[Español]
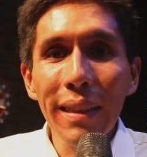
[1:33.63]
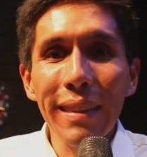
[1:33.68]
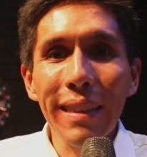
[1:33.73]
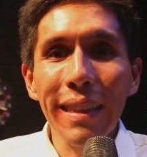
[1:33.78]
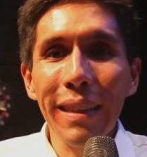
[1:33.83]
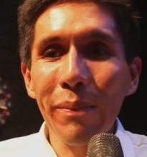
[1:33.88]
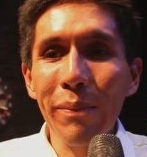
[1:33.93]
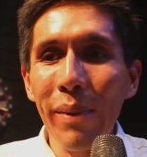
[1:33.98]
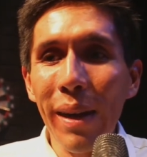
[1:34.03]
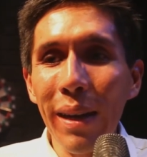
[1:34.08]

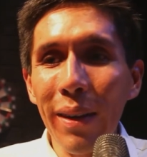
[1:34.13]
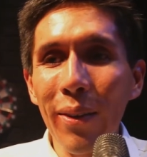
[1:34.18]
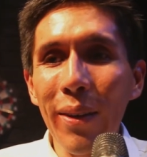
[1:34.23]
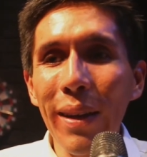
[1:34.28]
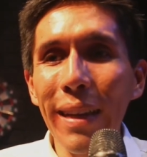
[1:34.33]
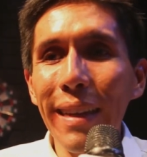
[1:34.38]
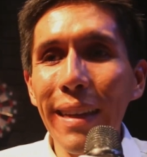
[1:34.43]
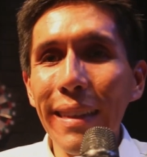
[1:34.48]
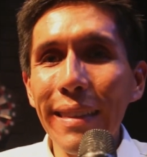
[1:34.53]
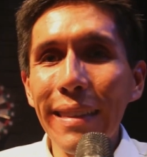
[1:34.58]
Sin embargo,
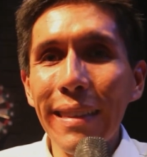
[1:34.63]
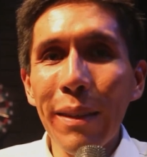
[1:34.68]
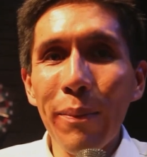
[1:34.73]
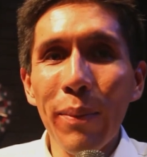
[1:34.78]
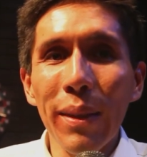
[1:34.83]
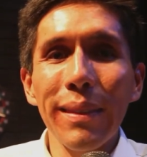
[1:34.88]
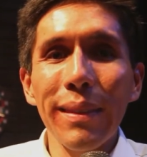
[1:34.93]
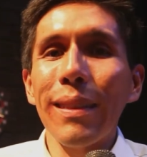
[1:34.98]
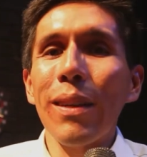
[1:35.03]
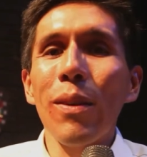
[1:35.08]
ella
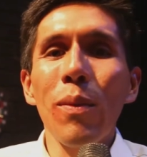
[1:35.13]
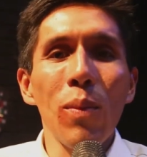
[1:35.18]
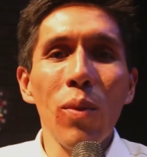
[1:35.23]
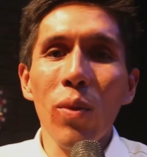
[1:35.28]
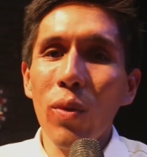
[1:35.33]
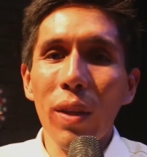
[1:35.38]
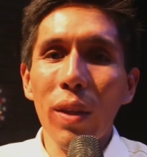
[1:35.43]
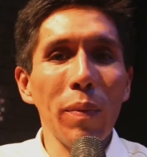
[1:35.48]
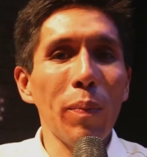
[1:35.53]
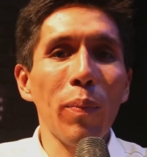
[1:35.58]
siempre ha estado
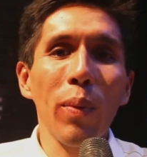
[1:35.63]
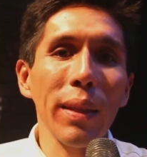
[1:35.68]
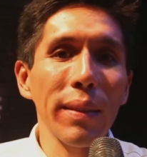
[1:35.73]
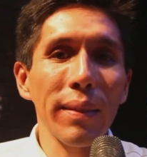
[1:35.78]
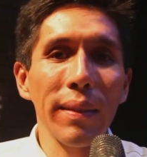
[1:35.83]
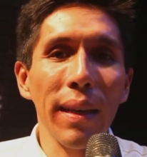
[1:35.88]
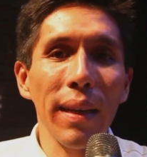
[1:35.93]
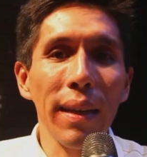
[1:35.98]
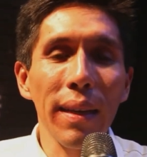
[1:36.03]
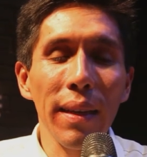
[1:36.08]
muy
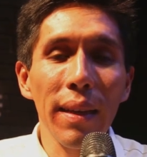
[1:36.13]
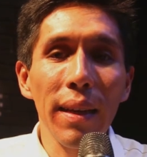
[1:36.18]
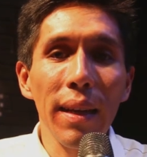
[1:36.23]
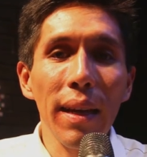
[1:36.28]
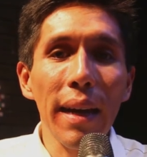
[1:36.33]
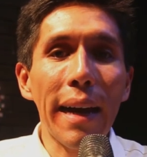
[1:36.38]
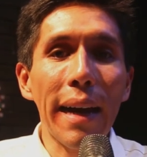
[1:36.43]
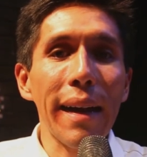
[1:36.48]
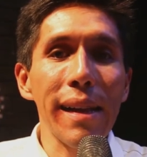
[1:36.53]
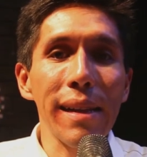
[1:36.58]
dispuesta
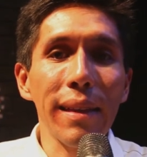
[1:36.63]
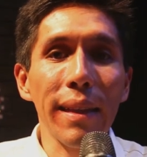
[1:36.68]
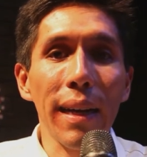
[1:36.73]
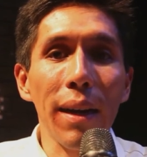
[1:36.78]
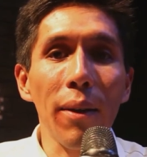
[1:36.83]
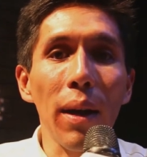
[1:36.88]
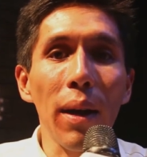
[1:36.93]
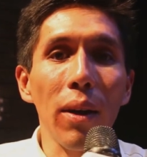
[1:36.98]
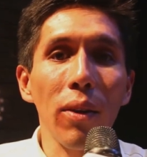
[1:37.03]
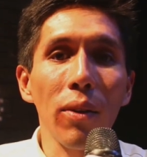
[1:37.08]
al
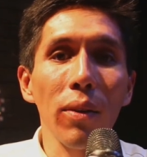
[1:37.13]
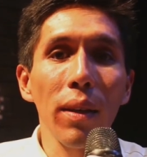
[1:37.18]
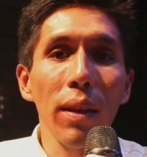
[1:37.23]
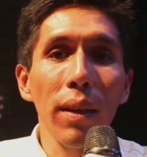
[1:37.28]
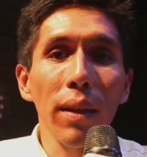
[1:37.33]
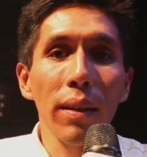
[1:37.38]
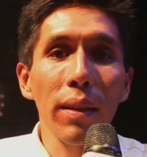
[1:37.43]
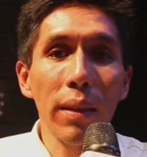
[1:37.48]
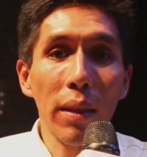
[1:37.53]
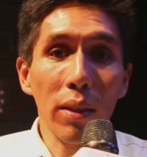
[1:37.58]
trabajo
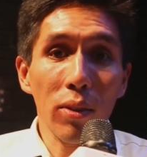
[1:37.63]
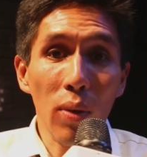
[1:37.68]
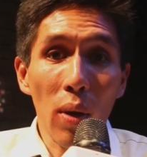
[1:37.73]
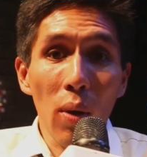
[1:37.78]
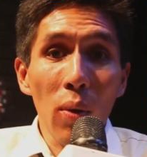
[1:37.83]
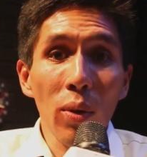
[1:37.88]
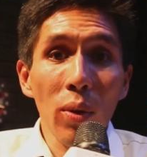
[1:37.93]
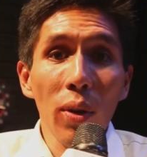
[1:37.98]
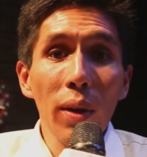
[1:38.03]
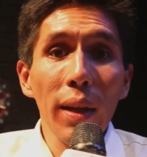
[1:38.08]
y eso
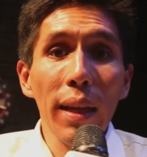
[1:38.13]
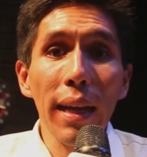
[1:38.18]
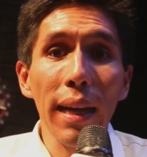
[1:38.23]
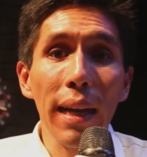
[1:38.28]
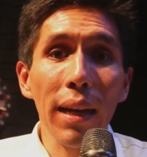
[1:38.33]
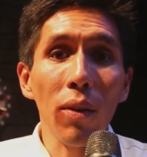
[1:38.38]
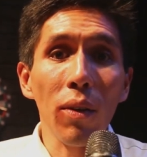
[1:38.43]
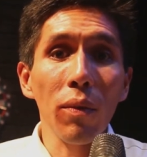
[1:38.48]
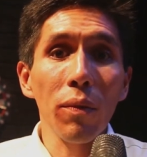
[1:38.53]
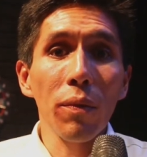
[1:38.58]
a uno le da
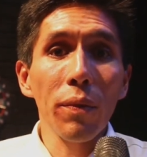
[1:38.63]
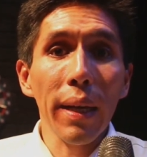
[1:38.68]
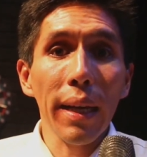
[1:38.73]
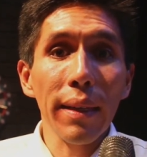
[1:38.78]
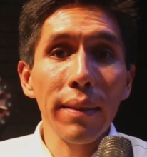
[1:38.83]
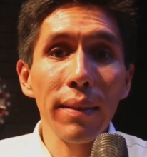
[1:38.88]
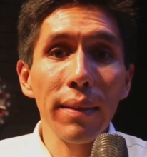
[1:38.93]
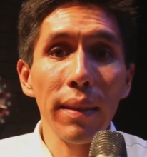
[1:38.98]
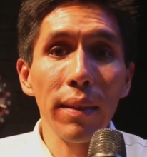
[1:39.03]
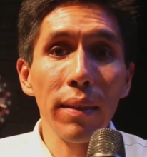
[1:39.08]
la
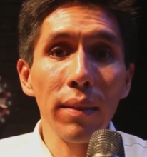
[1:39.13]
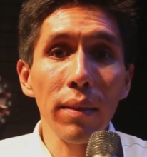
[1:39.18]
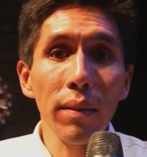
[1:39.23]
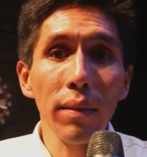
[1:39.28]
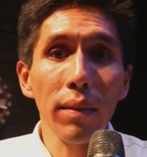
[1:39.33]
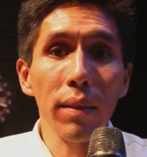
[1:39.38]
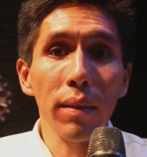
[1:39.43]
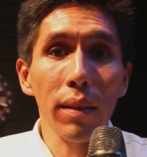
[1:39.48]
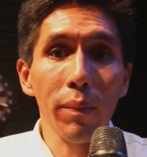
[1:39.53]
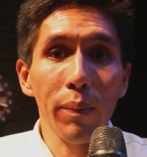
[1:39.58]
confianza, ¿no?
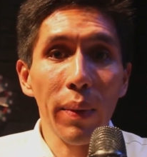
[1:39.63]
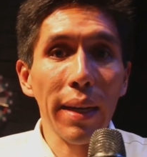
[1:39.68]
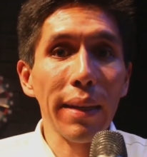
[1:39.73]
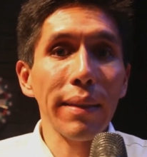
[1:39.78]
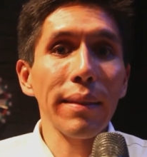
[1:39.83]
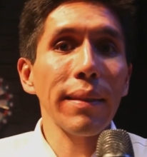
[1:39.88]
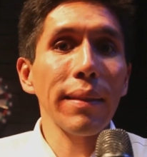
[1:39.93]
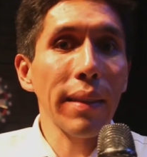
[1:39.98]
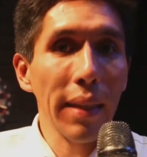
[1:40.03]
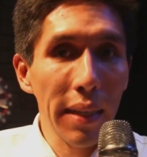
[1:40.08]
Y
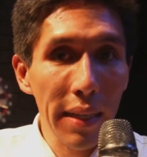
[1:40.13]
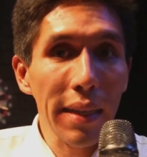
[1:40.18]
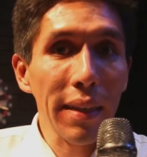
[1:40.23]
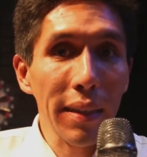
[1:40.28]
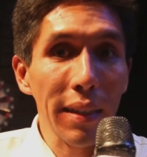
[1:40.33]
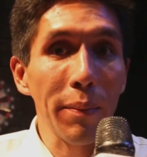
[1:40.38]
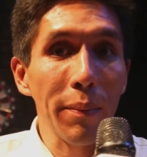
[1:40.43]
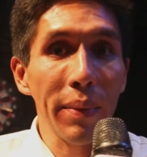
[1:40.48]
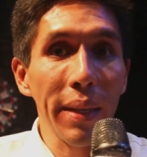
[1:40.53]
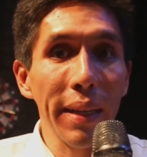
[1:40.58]
para
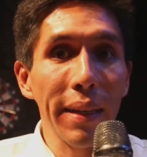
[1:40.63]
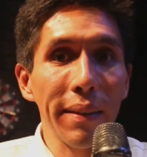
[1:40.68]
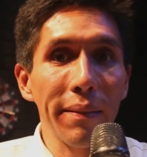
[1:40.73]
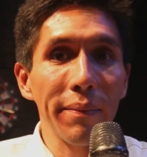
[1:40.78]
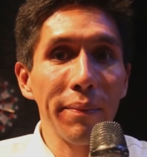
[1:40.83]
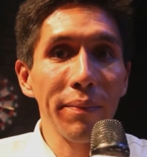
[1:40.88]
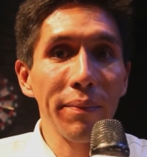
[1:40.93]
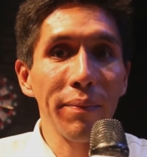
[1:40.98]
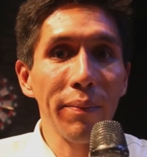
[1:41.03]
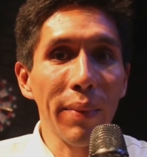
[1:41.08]
seguir
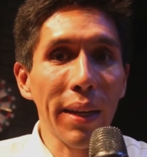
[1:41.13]
también,